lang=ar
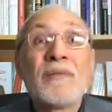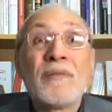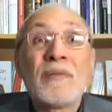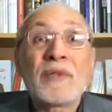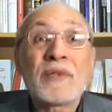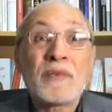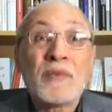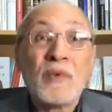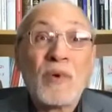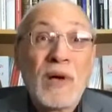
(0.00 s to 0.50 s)

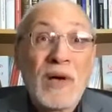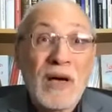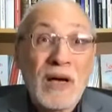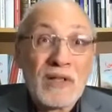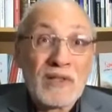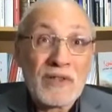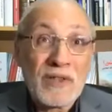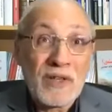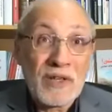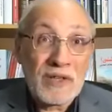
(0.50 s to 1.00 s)
مجموعة
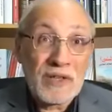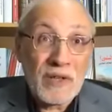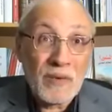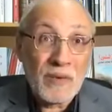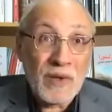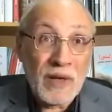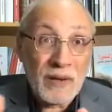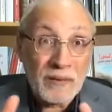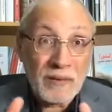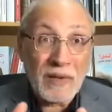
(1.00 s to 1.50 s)
10
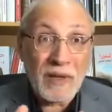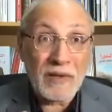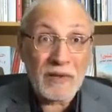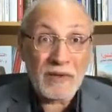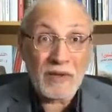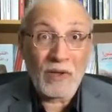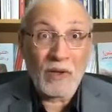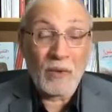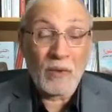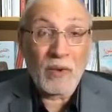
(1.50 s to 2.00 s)
20 واحد كانوا
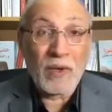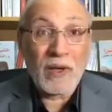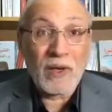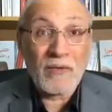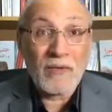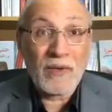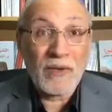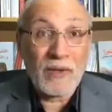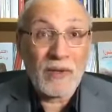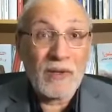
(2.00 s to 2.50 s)
يصلون
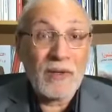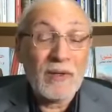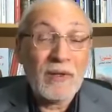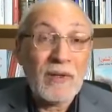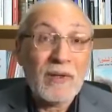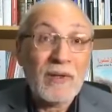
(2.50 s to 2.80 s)
وراه في